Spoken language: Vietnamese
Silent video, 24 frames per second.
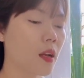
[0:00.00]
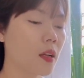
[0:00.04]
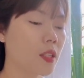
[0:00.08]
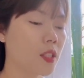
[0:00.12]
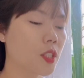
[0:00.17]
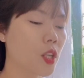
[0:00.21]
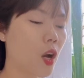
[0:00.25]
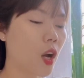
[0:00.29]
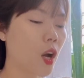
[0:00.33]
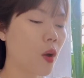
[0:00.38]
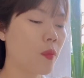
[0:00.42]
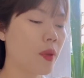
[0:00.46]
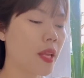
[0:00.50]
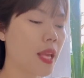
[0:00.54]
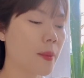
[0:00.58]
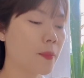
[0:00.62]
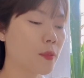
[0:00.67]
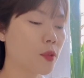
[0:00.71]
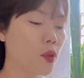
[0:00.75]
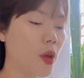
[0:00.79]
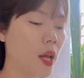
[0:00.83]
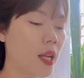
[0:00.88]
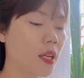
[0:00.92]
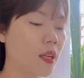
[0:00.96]
Do không
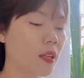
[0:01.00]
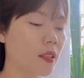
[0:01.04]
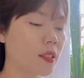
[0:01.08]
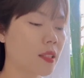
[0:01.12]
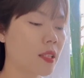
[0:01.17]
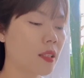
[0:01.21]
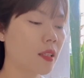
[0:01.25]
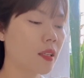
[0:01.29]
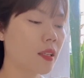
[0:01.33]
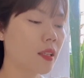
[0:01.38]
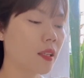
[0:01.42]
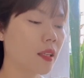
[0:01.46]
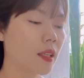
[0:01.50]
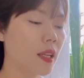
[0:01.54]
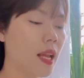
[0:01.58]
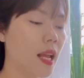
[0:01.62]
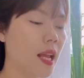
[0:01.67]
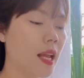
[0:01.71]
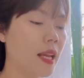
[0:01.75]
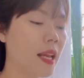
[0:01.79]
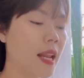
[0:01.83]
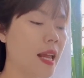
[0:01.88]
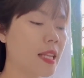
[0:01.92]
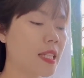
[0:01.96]
kiểm soát được sức lực
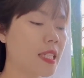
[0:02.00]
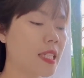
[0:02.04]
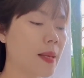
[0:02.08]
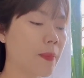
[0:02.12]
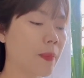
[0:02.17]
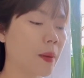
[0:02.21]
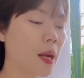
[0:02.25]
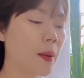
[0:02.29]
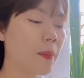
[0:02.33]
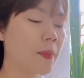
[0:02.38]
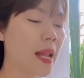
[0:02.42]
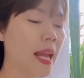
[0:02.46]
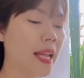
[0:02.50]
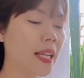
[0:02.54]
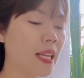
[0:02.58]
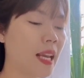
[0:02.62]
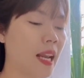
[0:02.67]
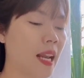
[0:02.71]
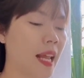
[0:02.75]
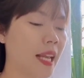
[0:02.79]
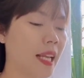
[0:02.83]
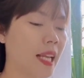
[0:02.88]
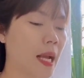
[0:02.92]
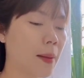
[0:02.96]
nên Diệp Khâm đánh
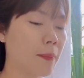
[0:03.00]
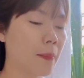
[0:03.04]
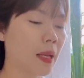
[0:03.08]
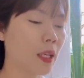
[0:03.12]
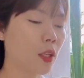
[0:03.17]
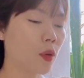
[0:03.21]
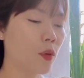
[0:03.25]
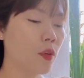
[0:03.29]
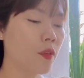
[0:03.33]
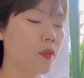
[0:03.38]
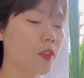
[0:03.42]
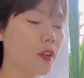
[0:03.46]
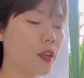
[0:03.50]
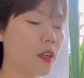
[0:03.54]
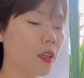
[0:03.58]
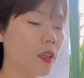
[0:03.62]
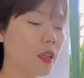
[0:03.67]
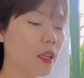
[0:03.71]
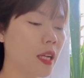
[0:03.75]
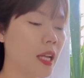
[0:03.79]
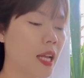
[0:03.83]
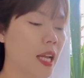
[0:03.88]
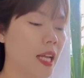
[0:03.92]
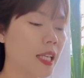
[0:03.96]
lệch cả mặt đối
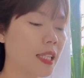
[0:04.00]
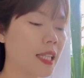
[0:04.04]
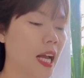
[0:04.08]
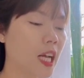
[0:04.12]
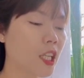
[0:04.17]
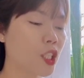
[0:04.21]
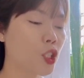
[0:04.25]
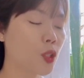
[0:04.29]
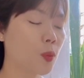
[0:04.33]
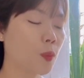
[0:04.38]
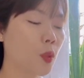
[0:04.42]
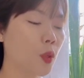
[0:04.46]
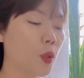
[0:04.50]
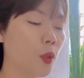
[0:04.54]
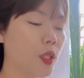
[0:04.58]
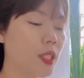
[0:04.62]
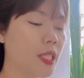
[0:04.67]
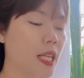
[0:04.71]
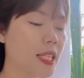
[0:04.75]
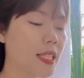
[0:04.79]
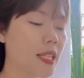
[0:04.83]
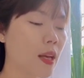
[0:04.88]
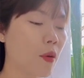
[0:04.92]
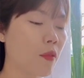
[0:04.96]
phương. Thang Sùng lùi
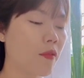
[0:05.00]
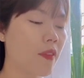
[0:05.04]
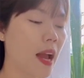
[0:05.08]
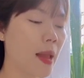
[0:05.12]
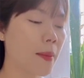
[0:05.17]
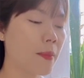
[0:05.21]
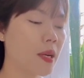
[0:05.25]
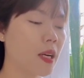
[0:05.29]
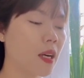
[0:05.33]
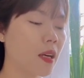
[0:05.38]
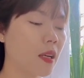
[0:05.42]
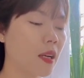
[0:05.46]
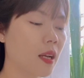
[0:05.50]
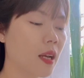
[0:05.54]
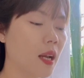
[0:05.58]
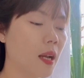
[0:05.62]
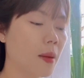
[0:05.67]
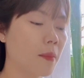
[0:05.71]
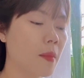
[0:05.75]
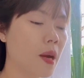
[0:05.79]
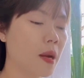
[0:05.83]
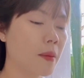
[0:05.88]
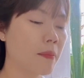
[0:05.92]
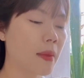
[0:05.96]
ra sau vài bước,
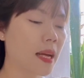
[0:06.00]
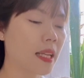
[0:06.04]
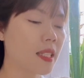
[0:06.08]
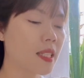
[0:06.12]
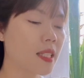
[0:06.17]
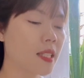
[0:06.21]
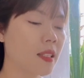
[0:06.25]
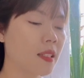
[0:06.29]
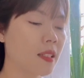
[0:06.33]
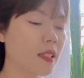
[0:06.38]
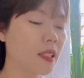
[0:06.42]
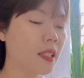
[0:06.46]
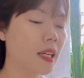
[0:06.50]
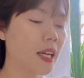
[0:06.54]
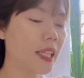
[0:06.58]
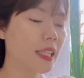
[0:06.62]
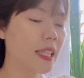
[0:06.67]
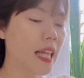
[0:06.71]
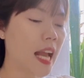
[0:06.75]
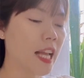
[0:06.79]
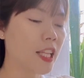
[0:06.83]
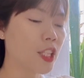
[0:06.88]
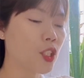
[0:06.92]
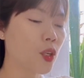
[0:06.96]
bưng mặt sững người
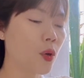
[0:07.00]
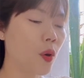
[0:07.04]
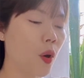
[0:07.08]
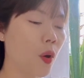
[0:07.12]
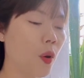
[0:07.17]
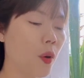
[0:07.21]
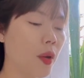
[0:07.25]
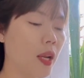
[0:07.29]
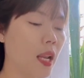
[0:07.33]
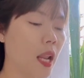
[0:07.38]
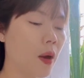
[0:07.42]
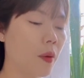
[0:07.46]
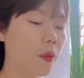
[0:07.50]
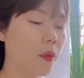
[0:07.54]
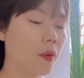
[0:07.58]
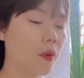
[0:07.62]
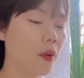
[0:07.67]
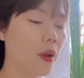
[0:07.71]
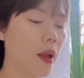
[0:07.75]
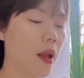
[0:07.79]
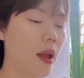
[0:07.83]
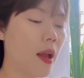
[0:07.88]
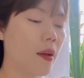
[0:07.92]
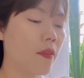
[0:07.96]
tại chỗ hồi lâu.
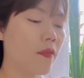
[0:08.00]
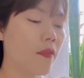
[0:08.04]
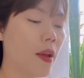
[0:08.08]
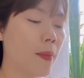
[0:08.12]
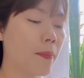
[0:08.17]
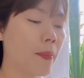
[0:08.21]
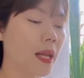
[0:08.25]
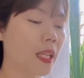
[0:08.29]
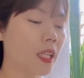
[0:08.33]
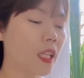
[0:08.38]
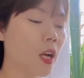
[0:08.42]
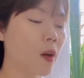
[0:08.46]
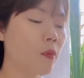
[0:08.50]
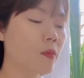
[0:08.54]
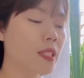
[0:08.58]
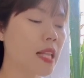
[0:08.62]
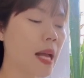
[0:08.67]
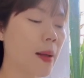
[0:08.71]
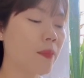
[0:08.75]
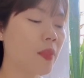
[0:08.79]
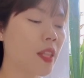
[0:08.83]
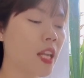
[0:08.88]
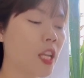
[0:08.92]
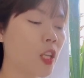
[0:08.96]
Vẻ mặt không
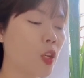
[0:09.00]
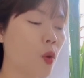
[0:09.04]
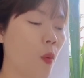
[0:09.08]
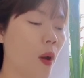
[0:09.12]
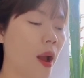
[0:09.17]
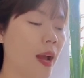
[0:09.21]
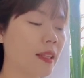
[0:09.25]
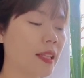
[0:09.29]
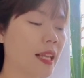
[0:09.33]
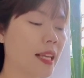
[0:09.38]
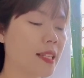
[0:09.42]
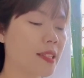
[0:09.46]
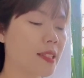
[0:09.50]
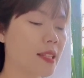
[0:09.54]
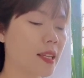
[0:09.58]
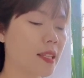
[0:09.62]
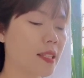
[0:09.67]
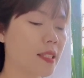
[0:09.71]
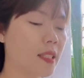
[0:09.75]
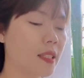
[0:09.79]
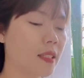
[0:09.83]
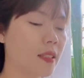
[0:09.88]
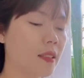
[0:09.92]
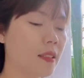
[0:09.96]
dám tin hóa thành
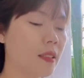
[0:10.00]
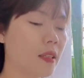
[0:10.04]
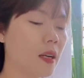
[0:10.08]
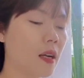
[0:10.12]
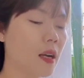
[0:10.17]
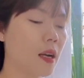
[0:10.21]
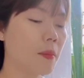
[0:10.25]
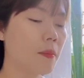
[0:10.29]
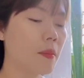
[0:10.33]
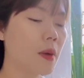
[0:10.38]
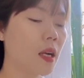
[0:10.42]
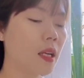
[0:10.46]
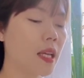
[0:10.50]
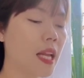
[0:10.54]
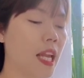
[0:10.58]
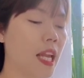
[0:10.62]
giận dữ, bước